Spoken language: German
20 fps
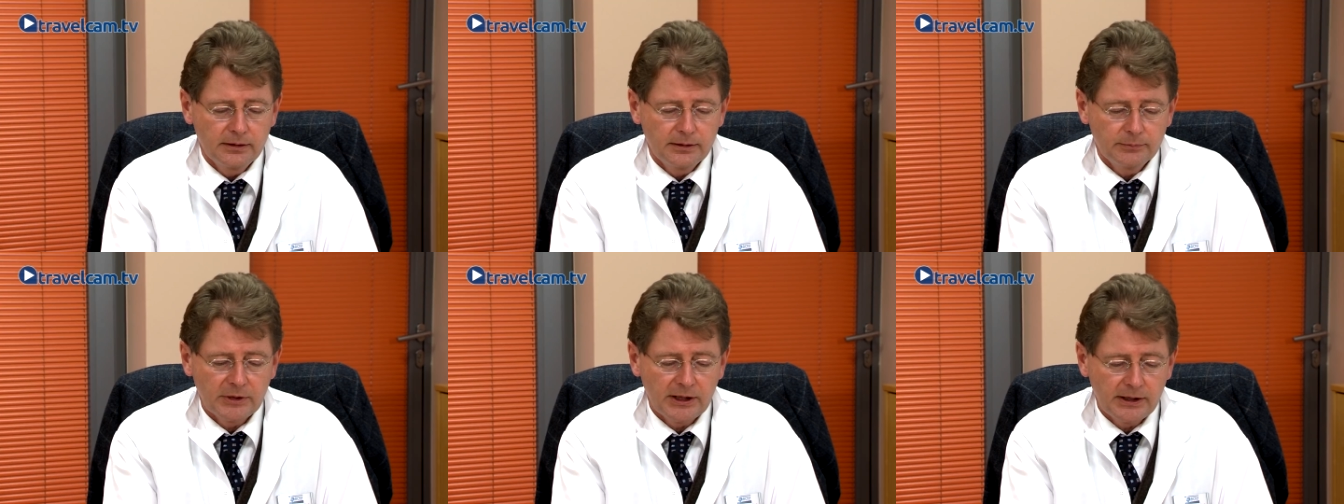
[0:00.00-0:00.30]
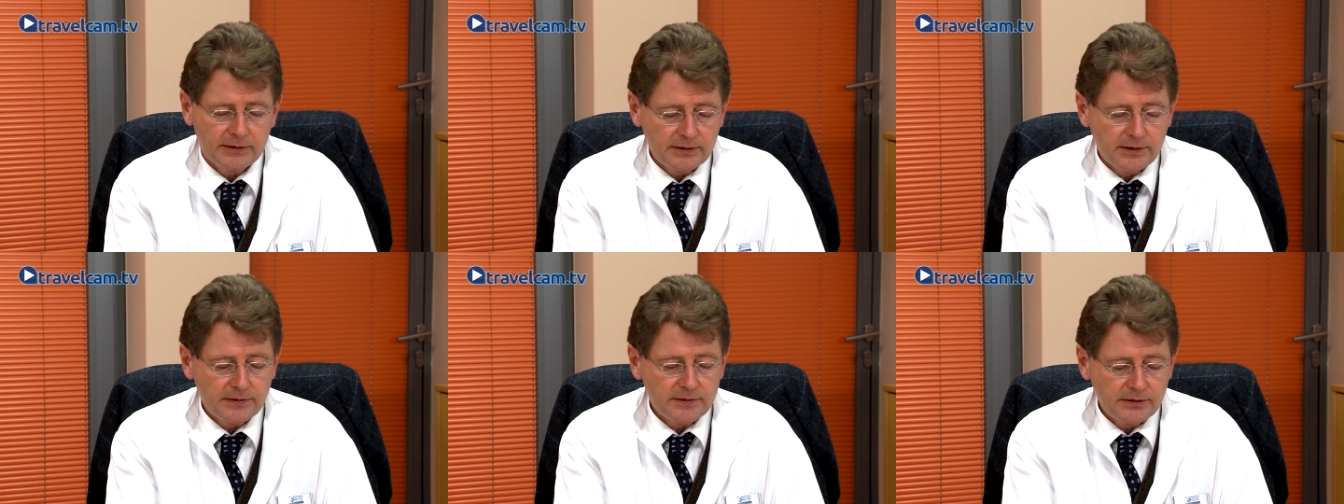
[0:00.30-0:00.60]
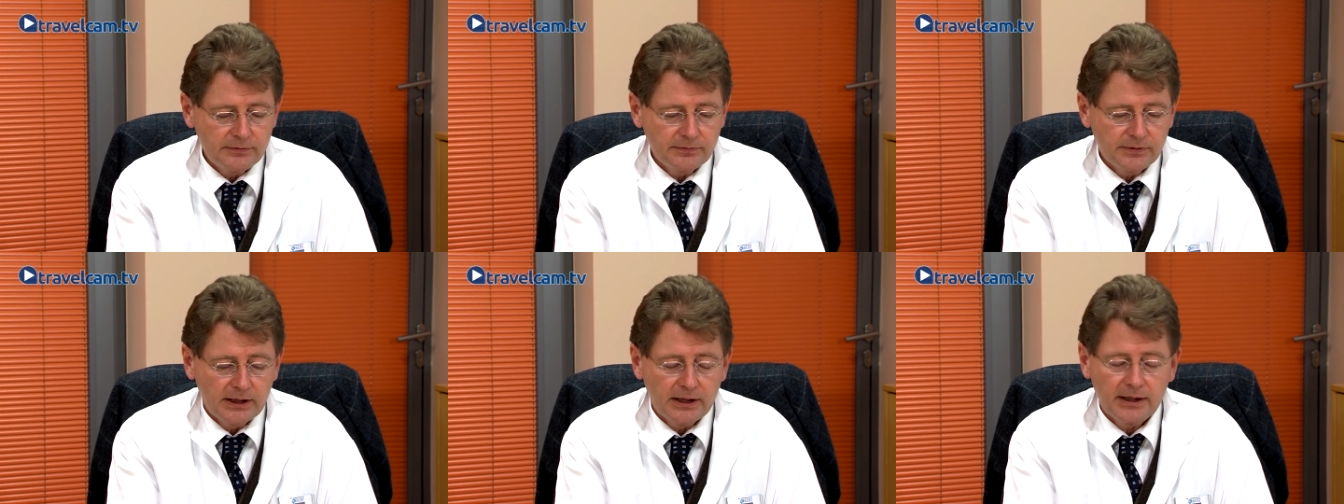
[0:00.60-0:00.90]
Man hat
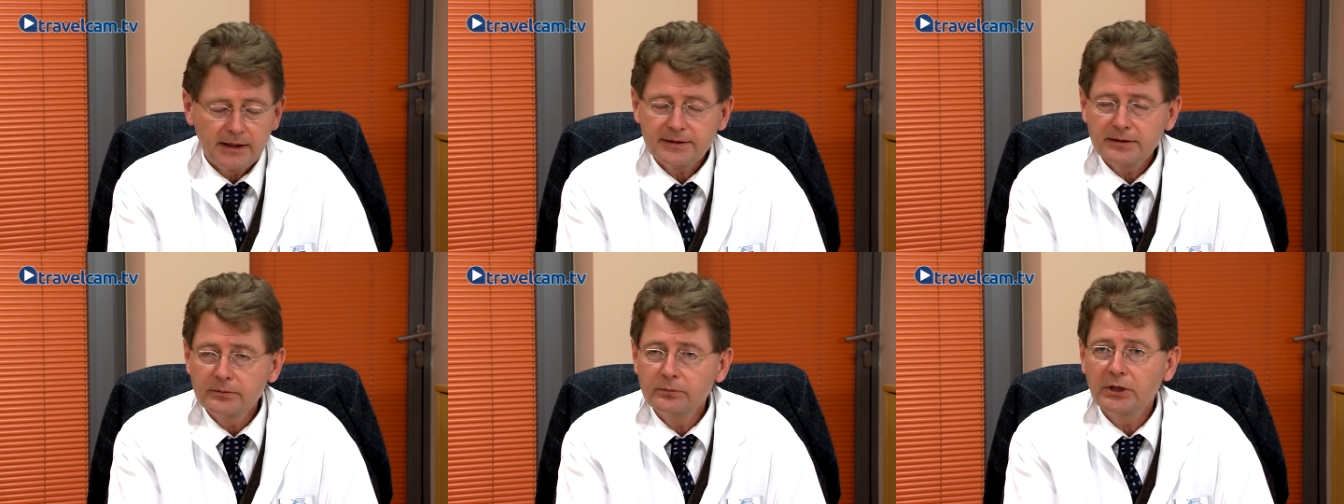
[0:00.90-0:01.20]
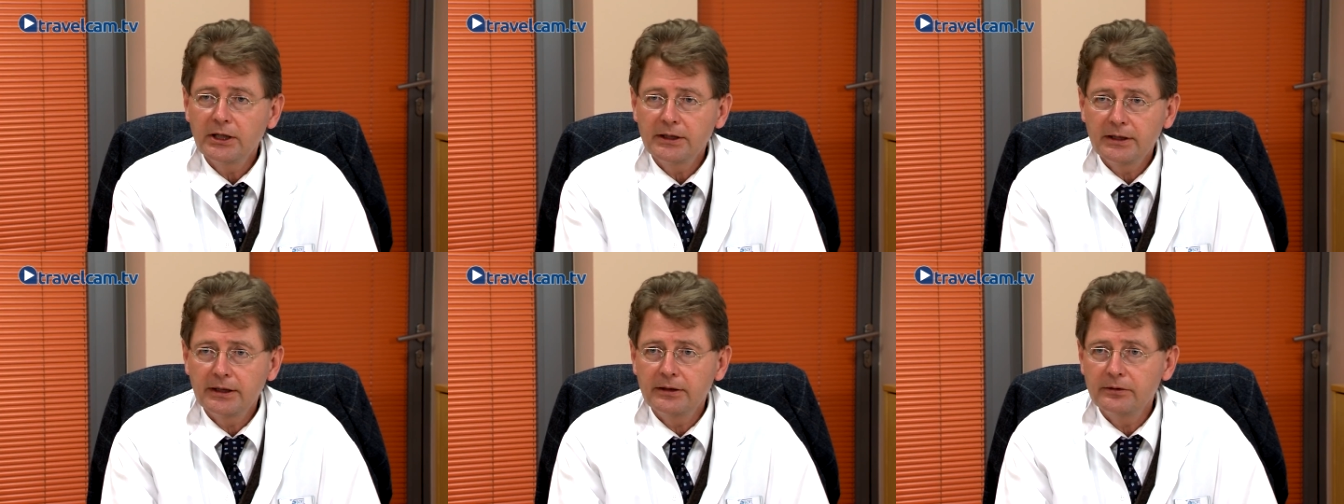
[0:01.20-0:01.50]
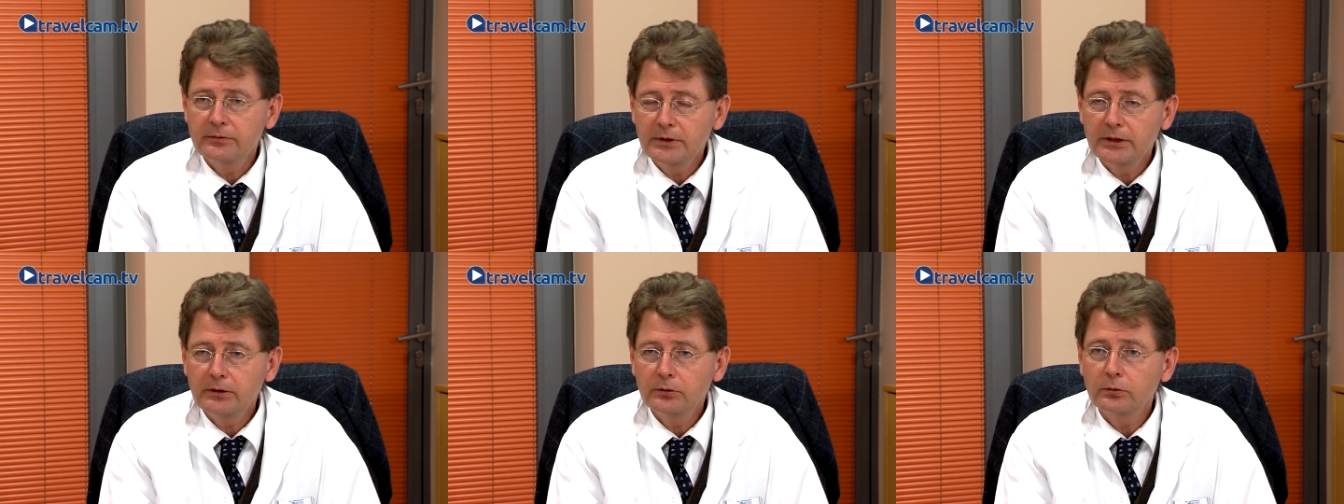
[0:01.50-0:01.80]
jetzt die Phasen bei der
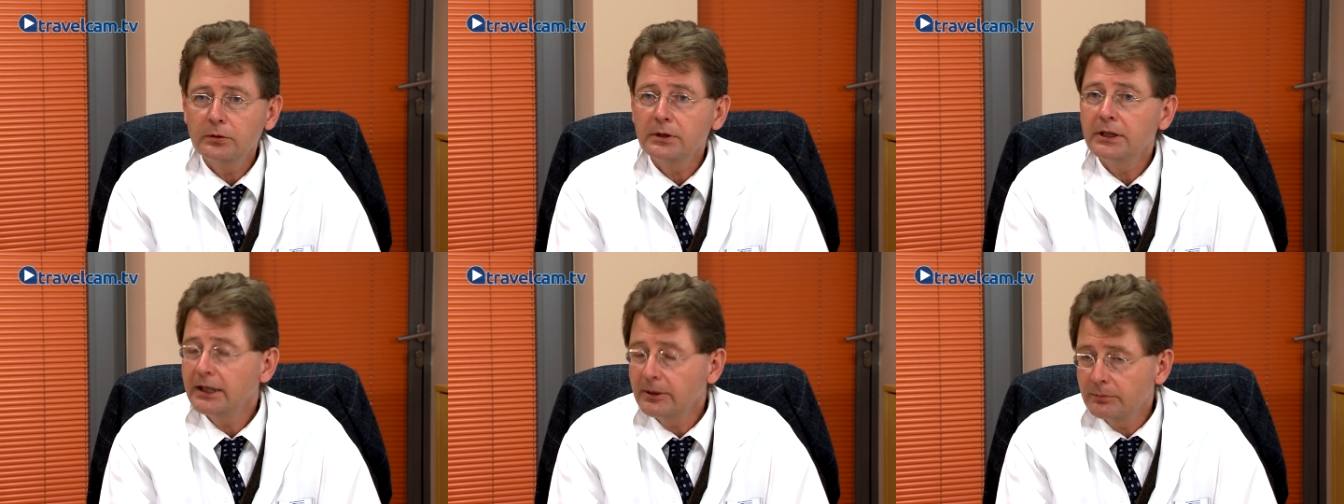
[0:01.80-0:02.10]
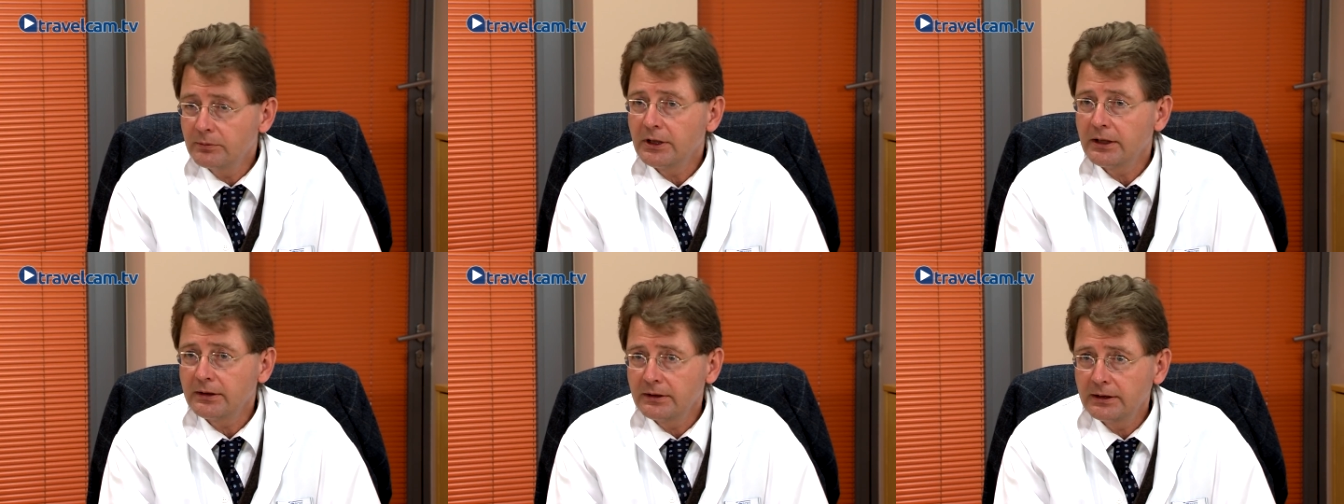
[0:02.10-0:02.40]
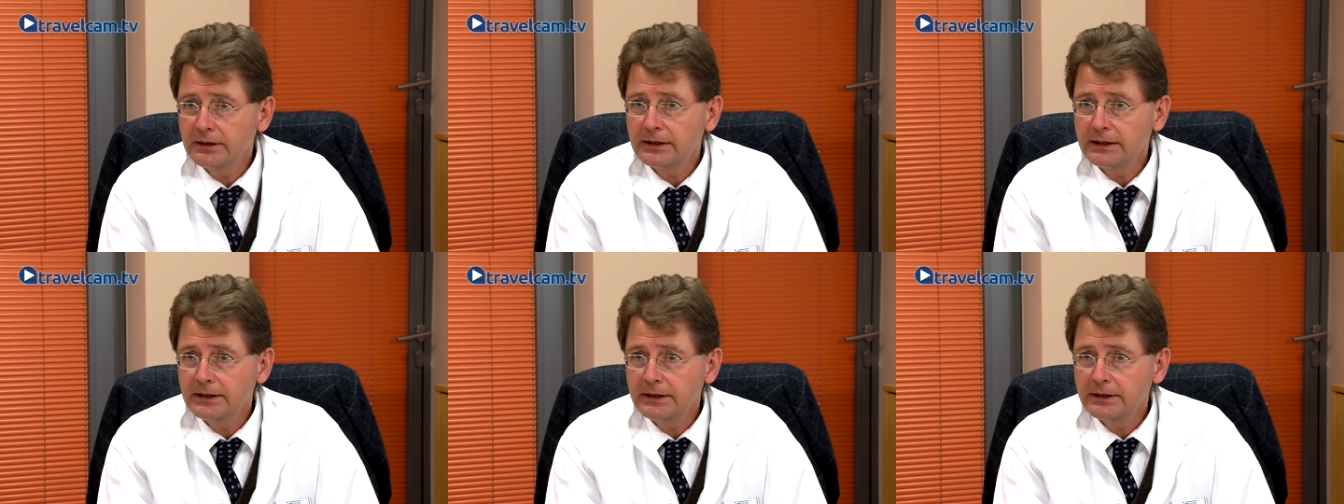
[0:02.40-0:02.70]
Entwicklung
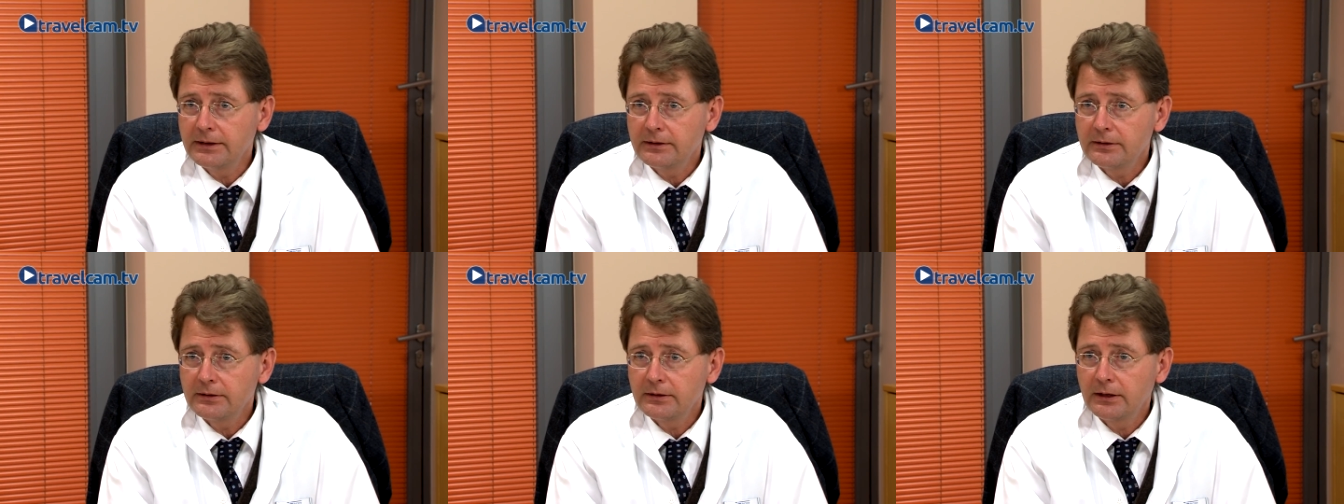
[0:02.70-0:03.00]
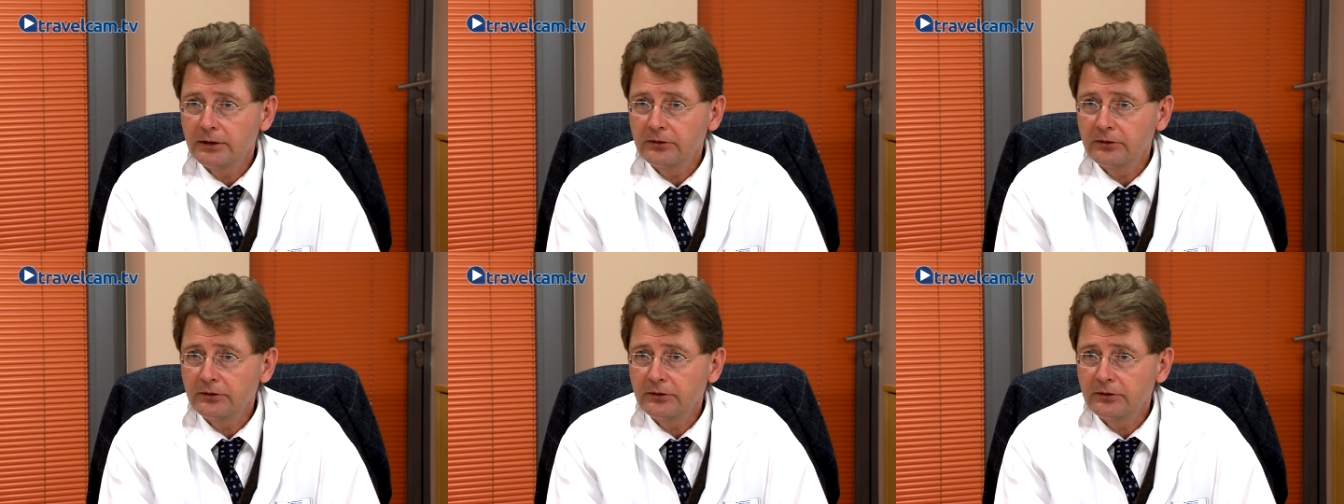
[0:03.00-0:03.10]
nebeneinander gelegt.